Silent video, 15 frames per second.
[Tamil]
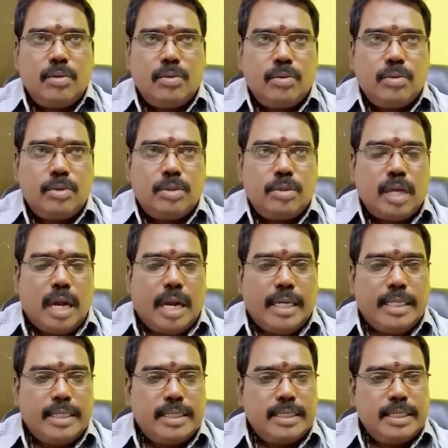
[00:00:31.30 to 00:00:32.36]
ஒரு
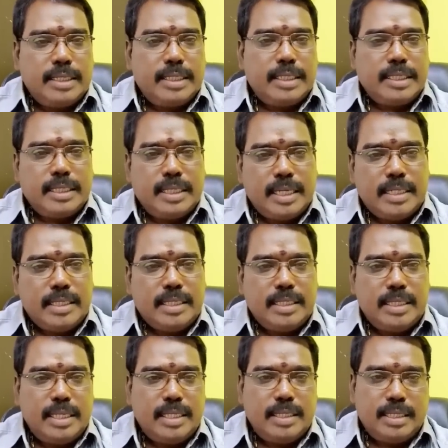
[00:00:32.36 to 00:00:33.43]
ஆணுக்கு எனக்கு
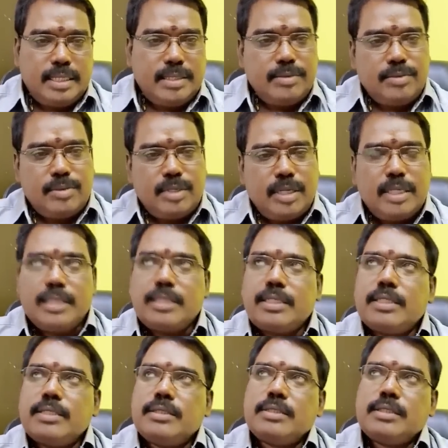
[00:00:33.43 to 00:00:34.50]
நன்கு தெரிந்த ஒரு
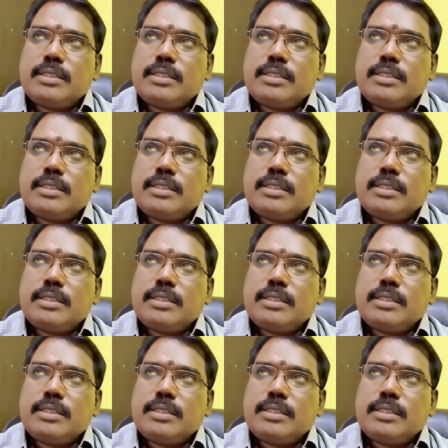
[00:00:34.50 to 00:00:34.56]
ஆணுக்கு